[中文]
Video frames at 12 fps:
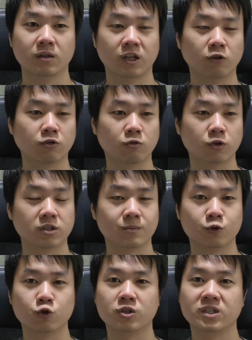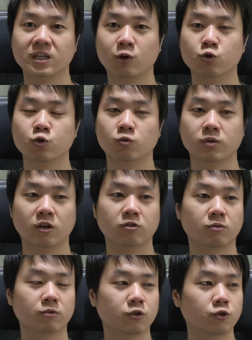你要懂得怎么去销售，你要
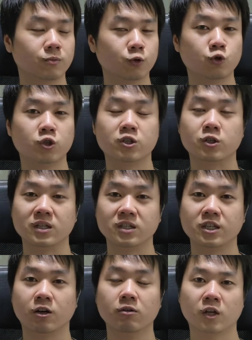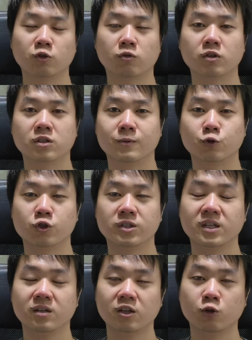懂得怎么去行销，你要懂得怎么去
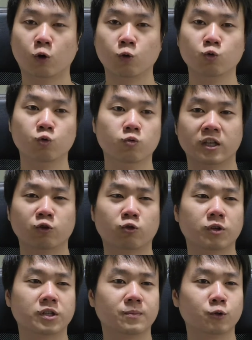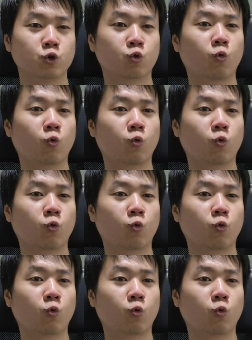建立通路，你要懂得怎么去。